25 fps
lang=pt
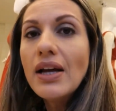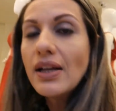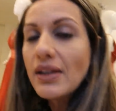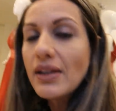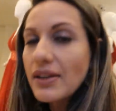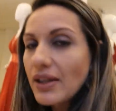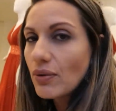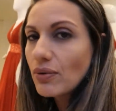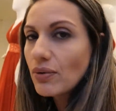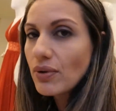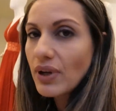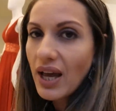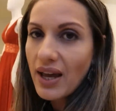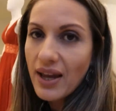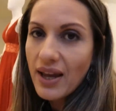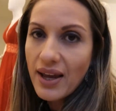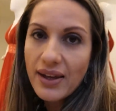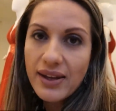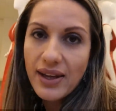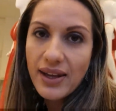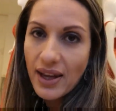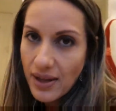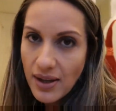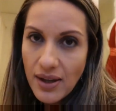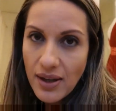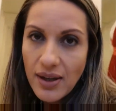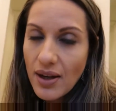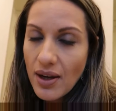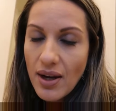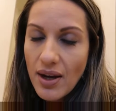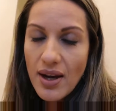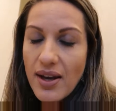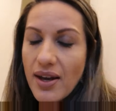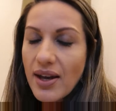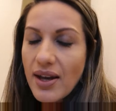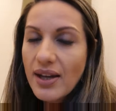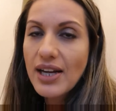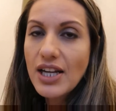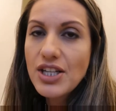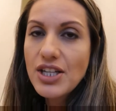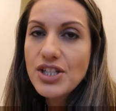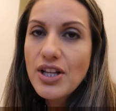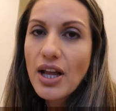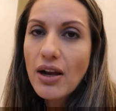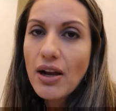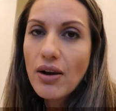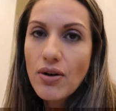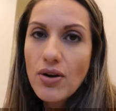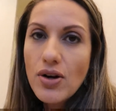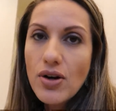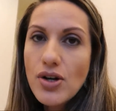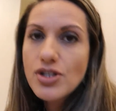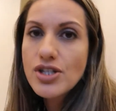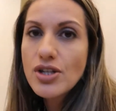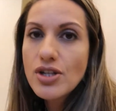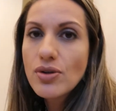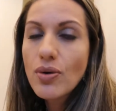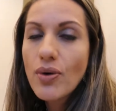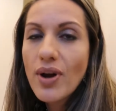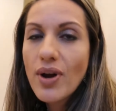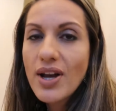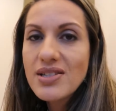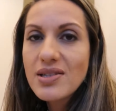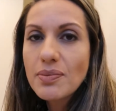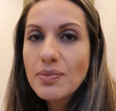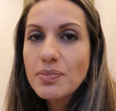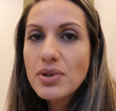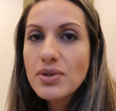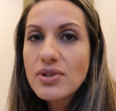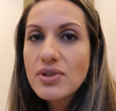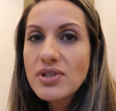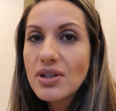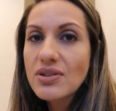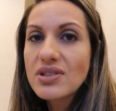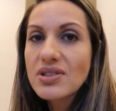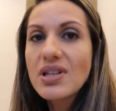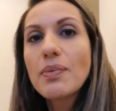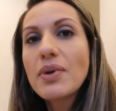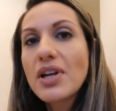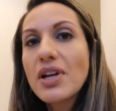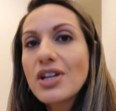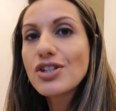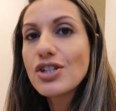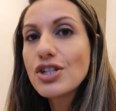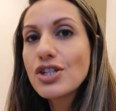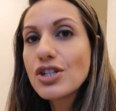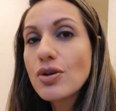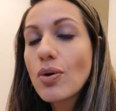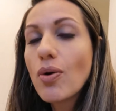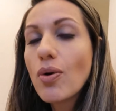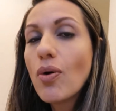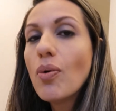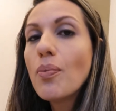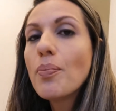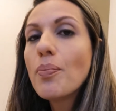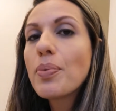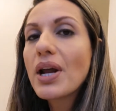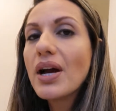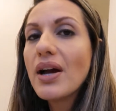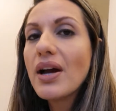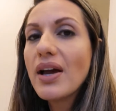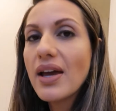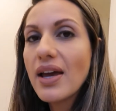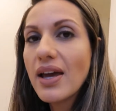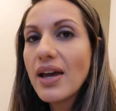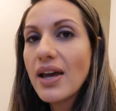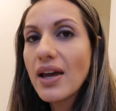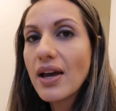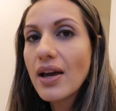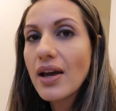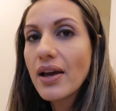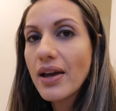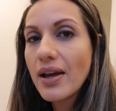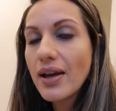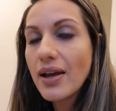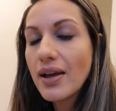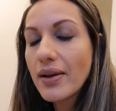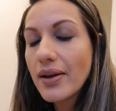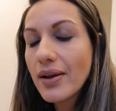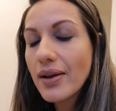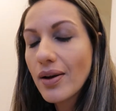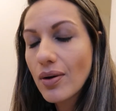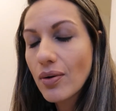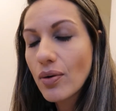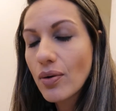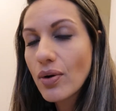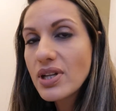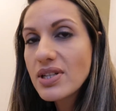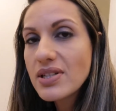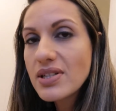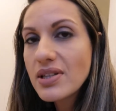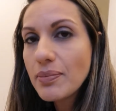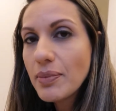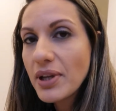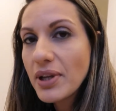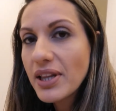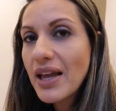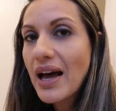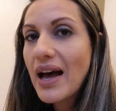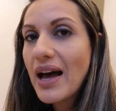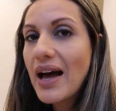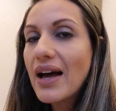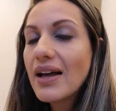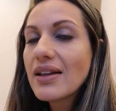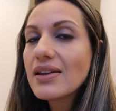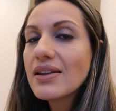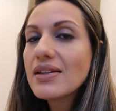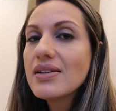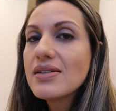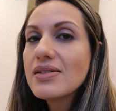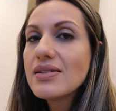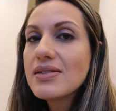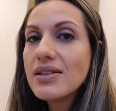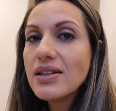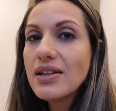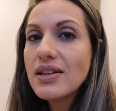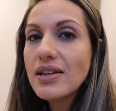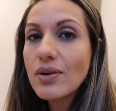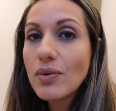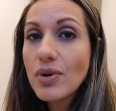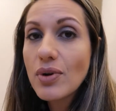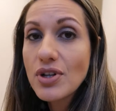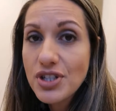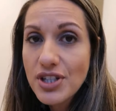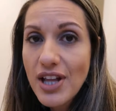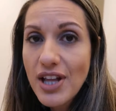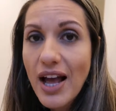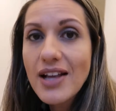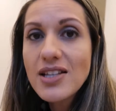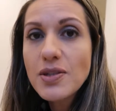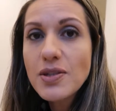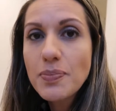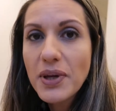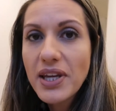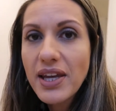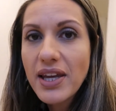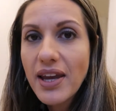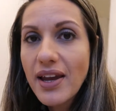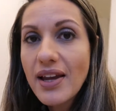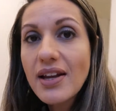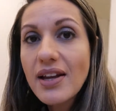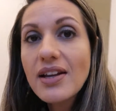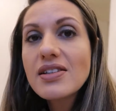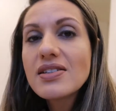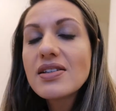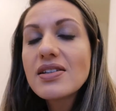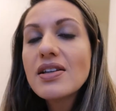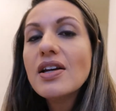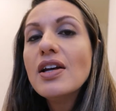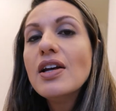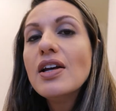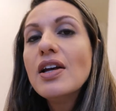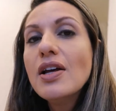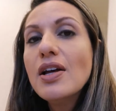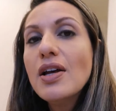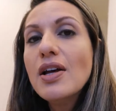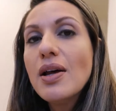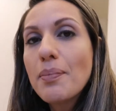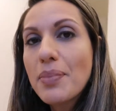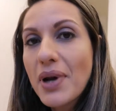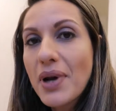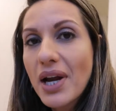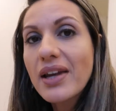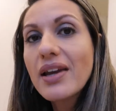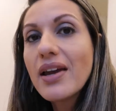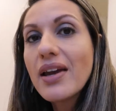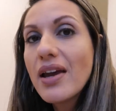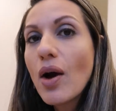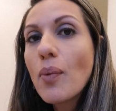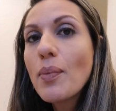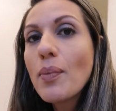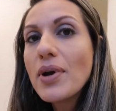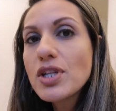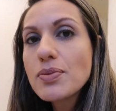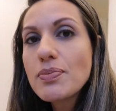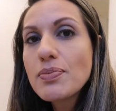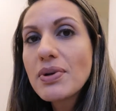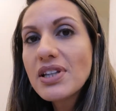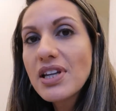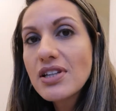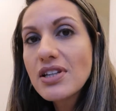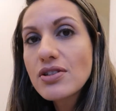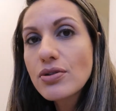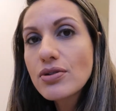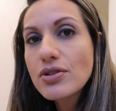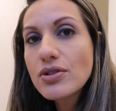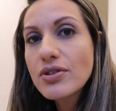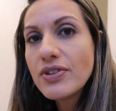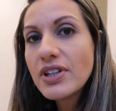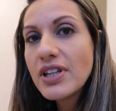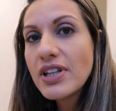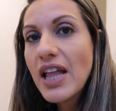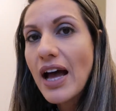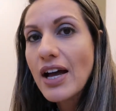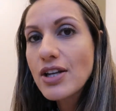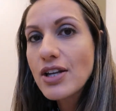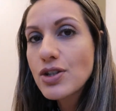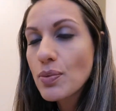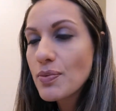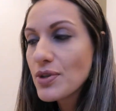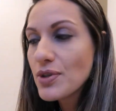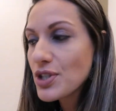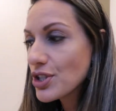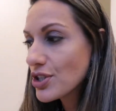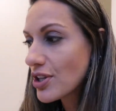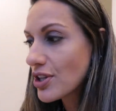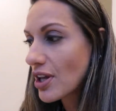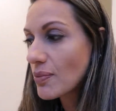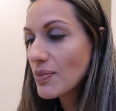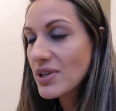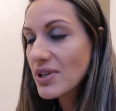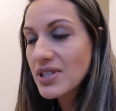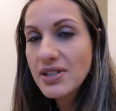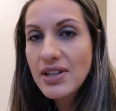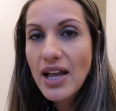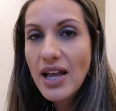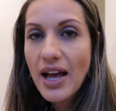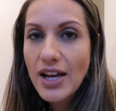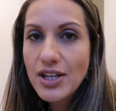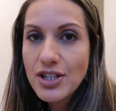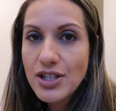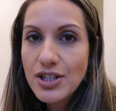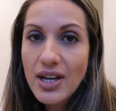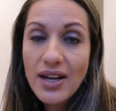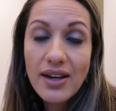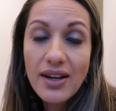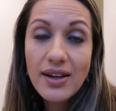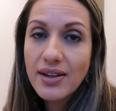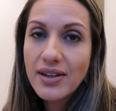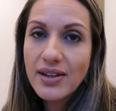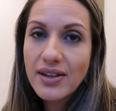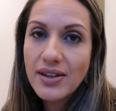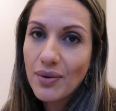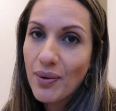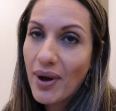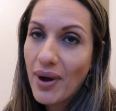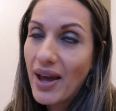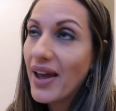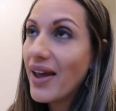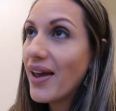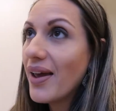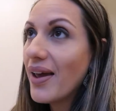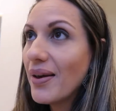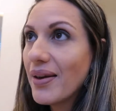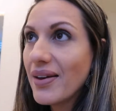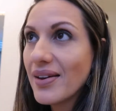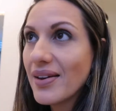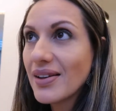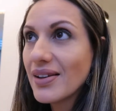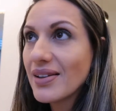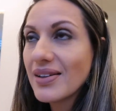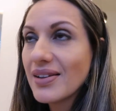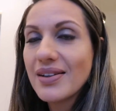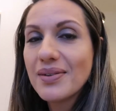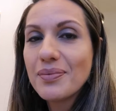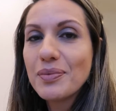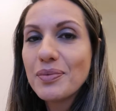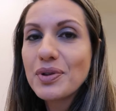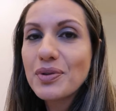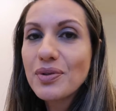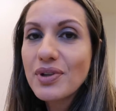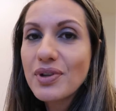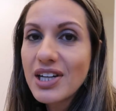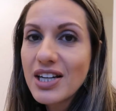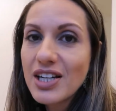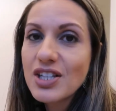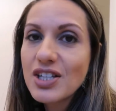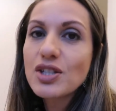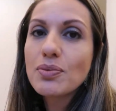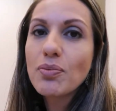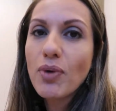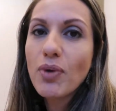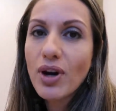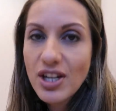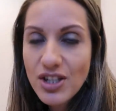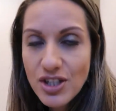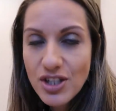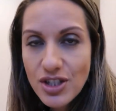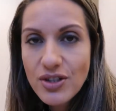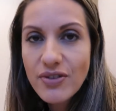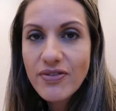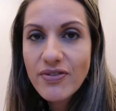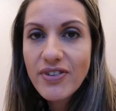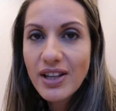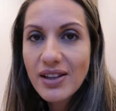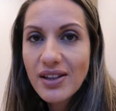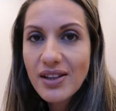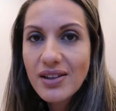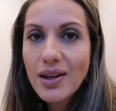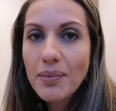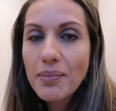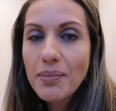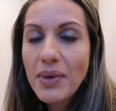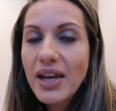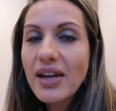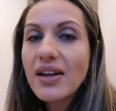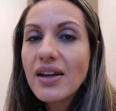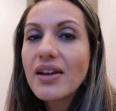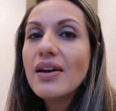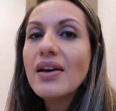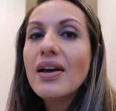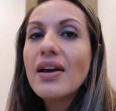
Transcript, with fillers: Então, é, quem é cliente da loja ou conhece a produção sabe que a gente compra é, cores limitadas e quantidades pequenas para que realmente manter a exclusividade. Como a gente está numa cidade né, que não é muito grande, embora a gente venda também